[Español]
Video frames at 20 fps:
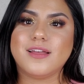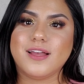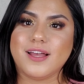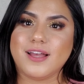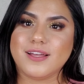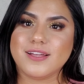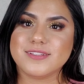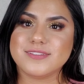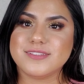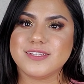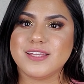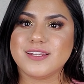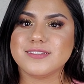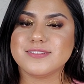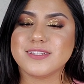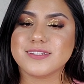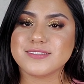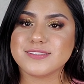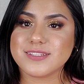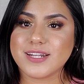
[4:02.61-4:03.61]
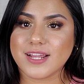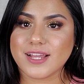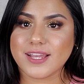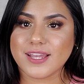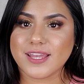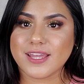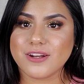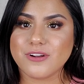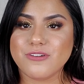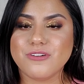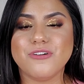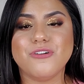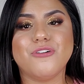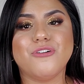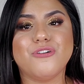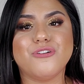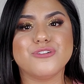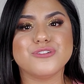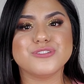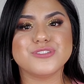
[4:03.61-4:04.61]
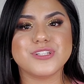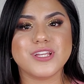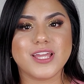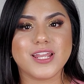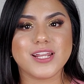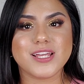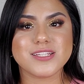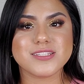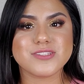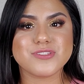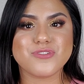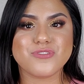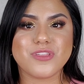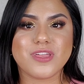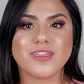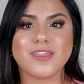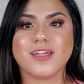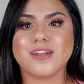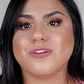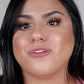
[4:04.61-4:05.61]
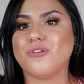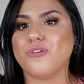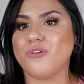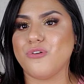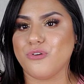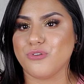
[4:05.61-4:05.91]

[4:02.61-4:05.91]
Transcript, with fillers: ah, si eres extranjero o si eres ciudadano